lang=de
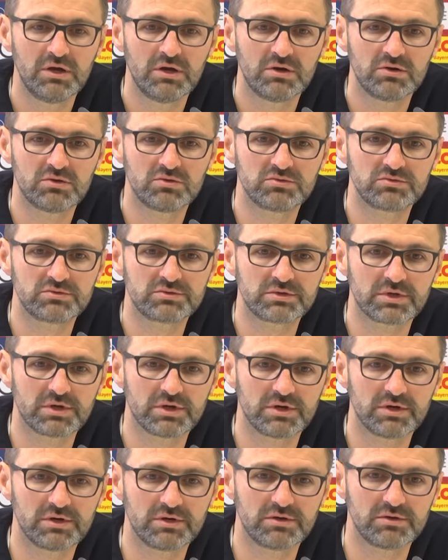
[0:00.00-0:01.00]
Und äh,
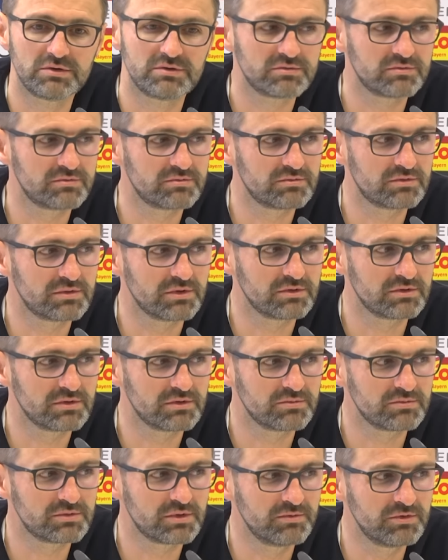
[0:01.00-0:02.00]
da,
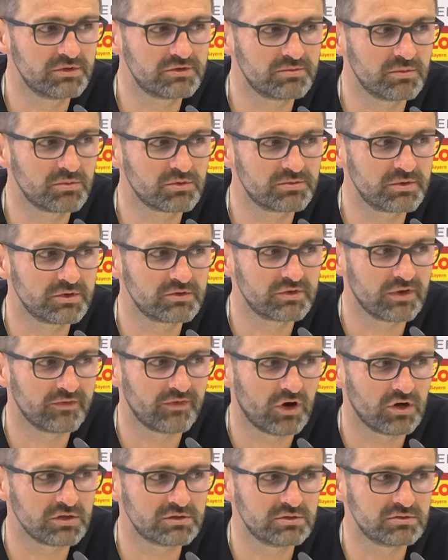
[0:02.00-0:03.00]
da, wissen wir, was wir uns
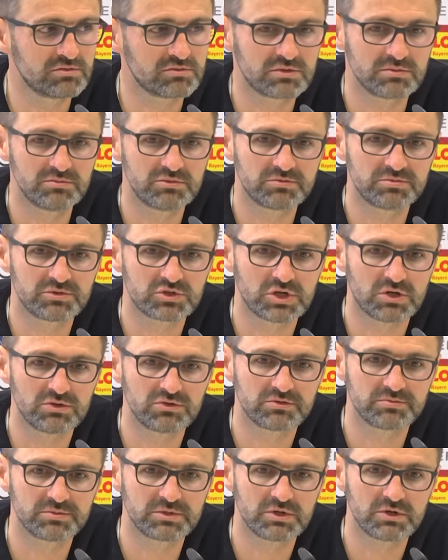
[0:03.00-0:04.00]
erwartet. Und dann müssen wir schauen,
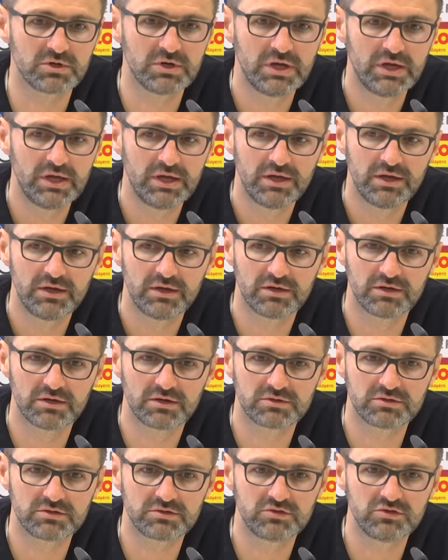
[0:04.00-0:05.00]
dass wir da
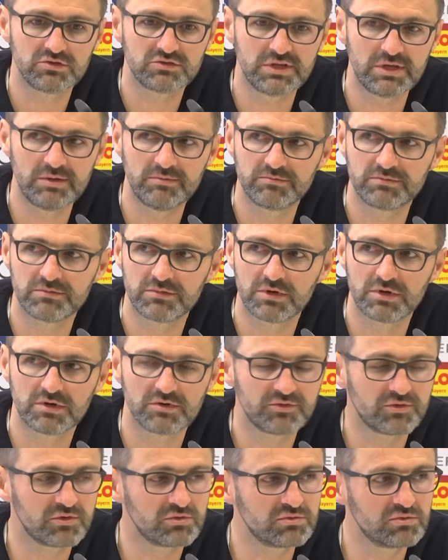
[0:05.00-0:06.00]
äh, das System äh,
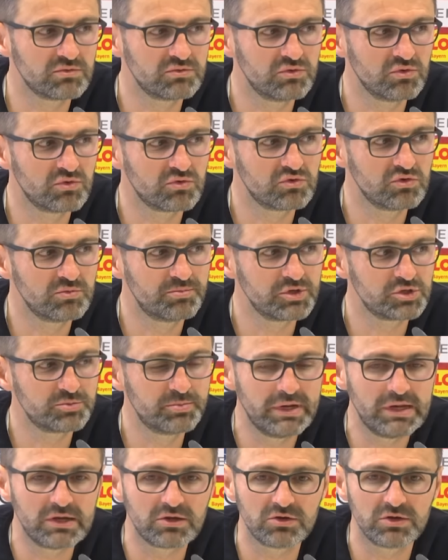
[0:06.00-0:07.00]
von Union gut
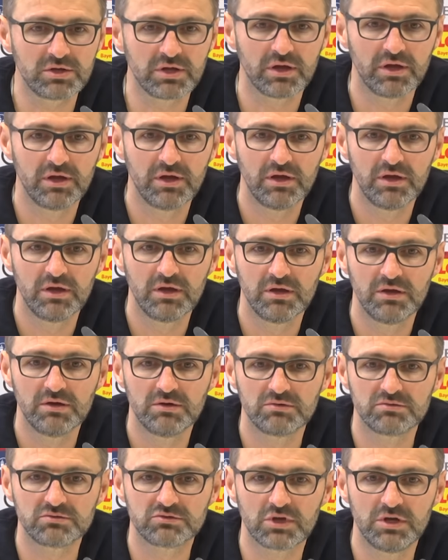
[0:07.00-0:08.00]
bespielen können.
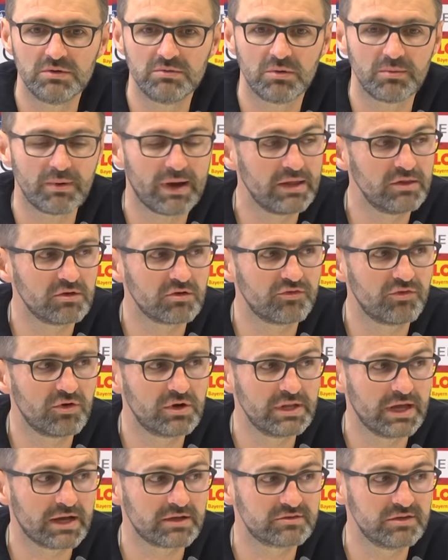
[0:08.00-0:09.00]
Und selber aber auch nach
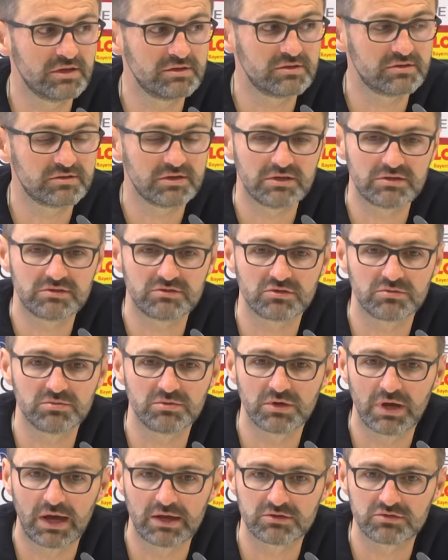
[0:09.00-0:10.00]
vorne Akzente setzen, dass
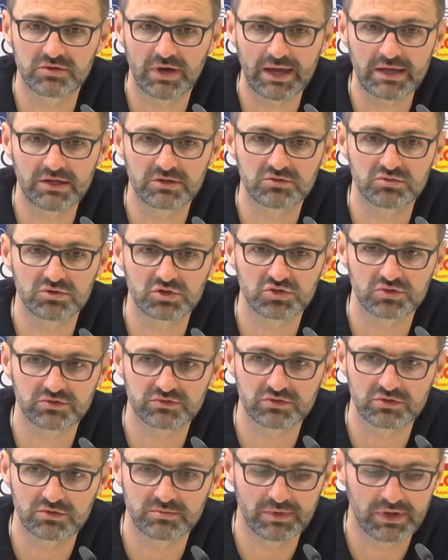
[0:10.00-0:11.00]
wir auch zu eigenen
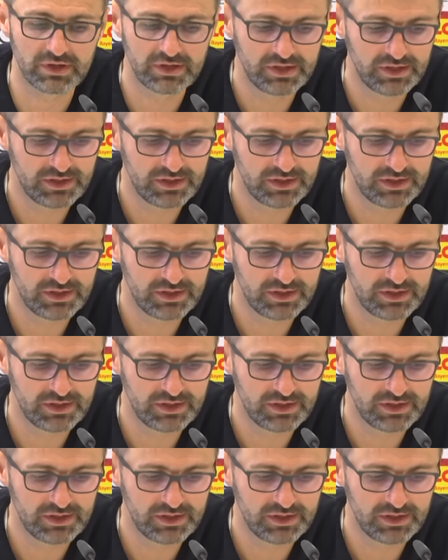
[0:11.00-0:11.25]
Torchancen kommen,